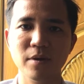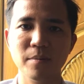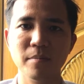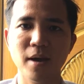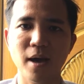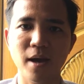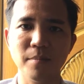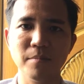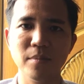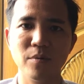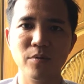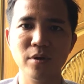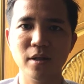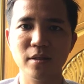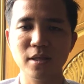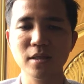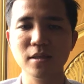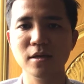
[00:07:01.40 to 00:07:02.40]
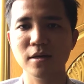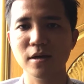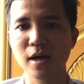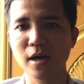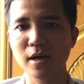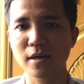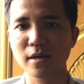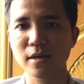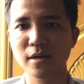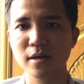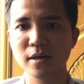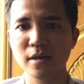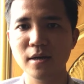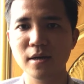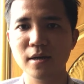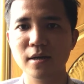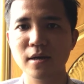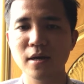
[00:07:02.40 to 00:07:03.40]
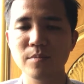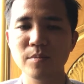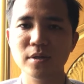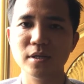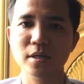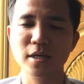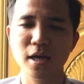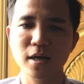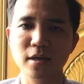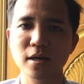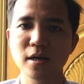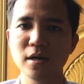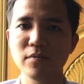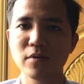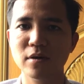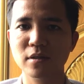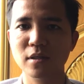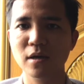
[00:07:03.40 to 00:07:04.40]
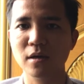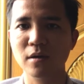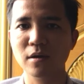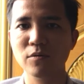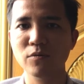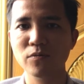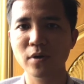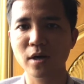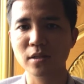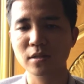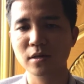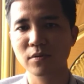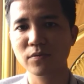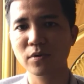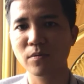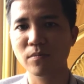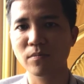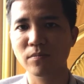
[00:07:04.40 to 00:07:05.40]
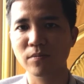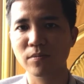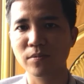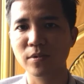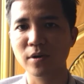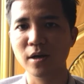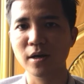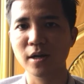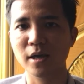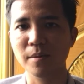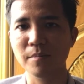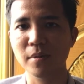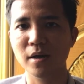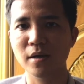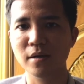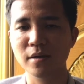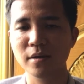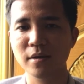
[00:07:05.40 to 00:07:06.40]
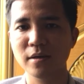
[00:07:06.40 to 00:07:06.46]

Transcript: văn bản mà quy định tách thửa đó mình sẽ căn cứ vào từng khu vực từng vùng nó để mình